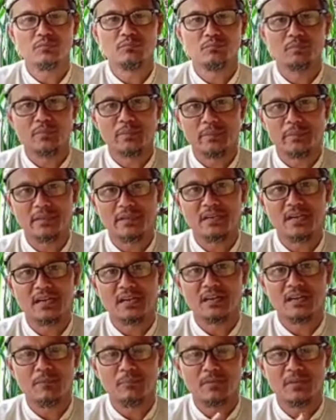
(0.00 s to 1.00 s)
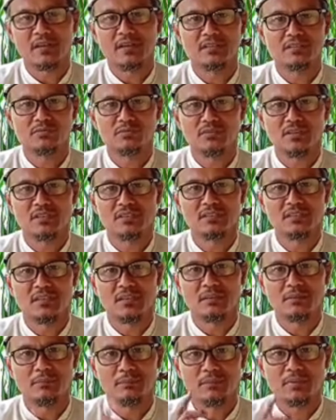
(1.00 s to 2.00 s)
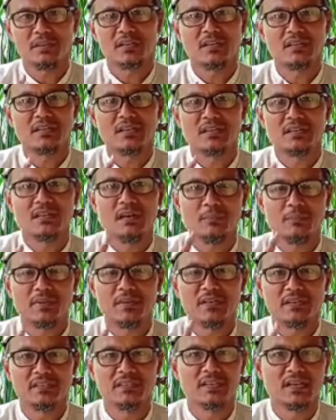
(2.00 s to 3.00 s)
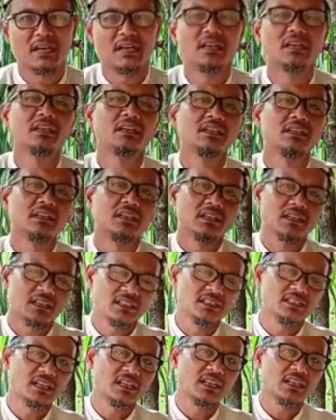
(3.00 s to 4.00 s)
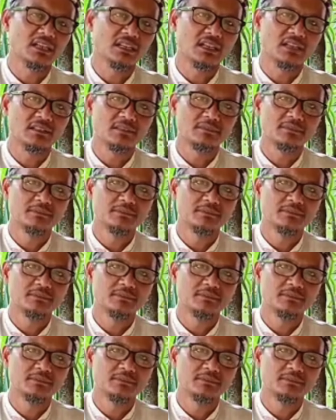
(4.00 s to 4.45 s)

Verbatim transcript: memegang apa yang sudah dia impikan dan apa yang dia rencanakan.